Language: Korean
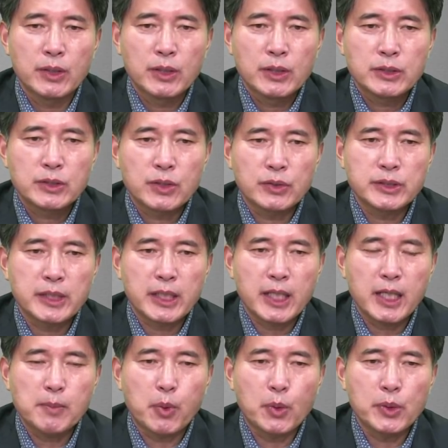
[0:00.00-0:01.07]

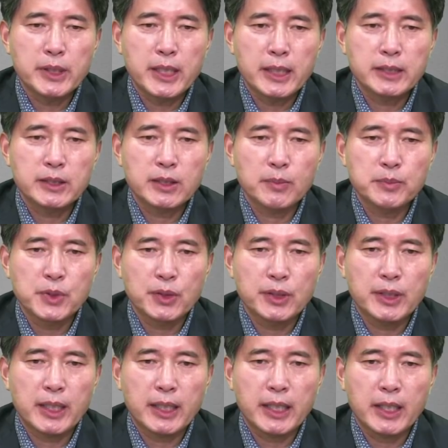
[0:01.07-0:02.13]
전쟁에 본의 아닌
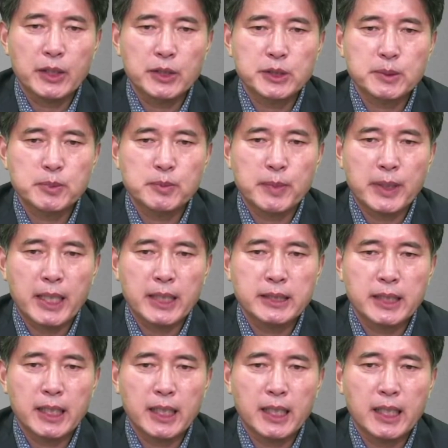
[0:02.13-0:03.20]
협력을 하게 하였을 뿐만
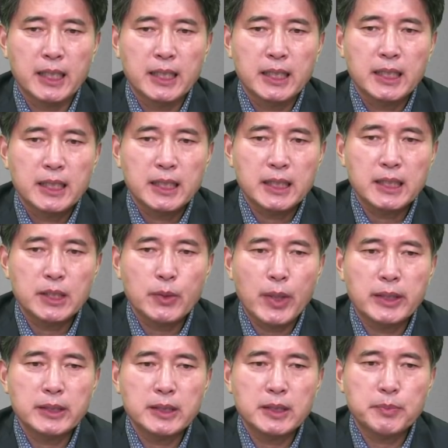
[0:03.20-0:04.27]
아니라
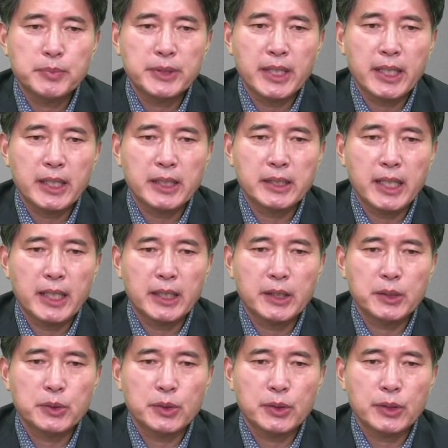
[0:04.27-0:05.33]
이외의 비행에
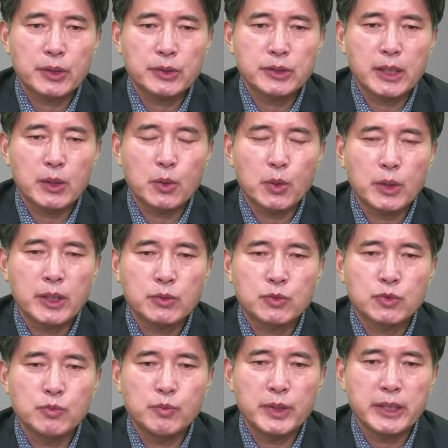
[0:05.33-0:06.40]
대하여도 현재 용인
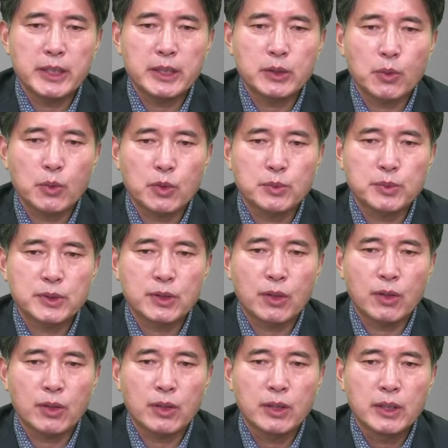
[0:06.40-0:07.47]
군민
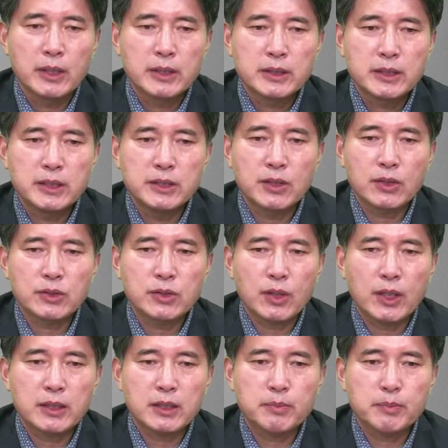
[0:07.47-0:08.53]
일동으로부터
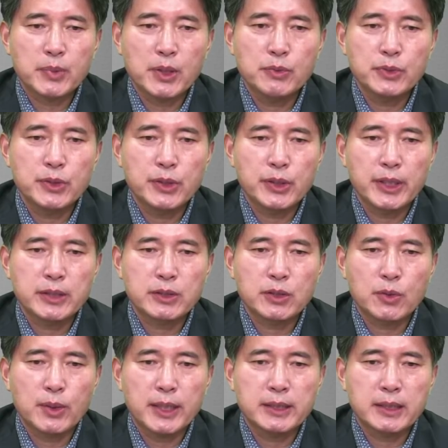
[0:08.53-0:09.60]
진정서가 특별위원회에
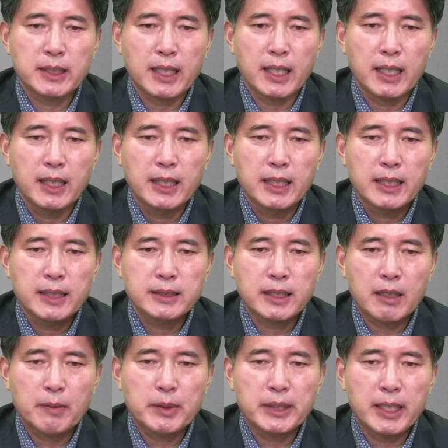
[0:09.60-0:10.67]
들어와 있다. 이
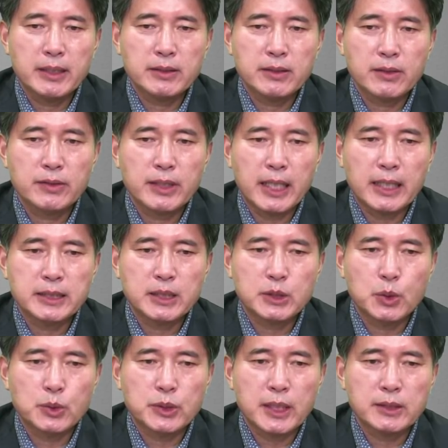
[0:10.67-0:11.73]
사람에 대해서는 아직
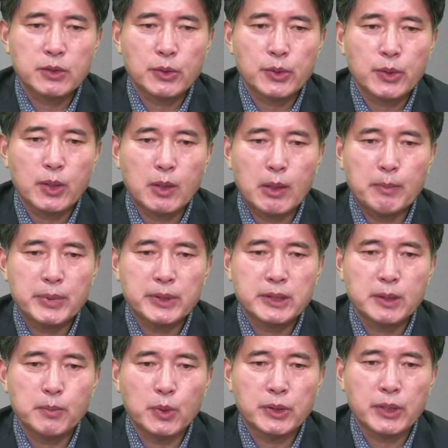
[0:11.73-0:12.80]
조사 서류가
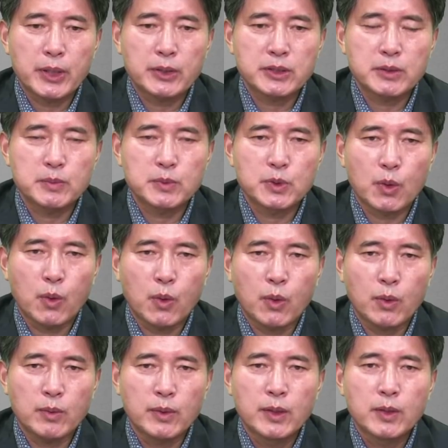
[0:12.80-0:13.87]
완비치
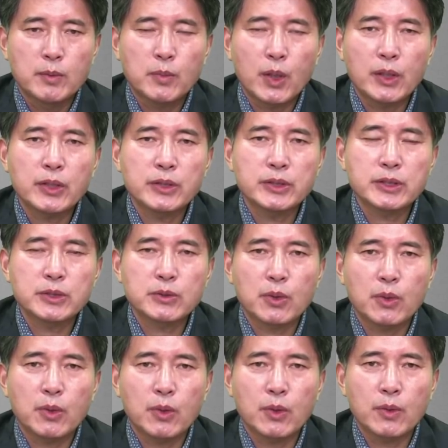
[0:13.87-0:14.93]
못하였으므로 뭐 이런
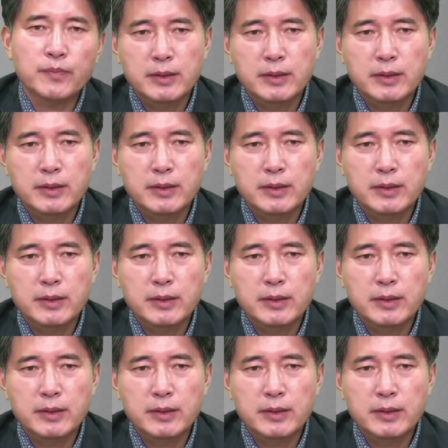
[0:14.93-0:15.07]
식으로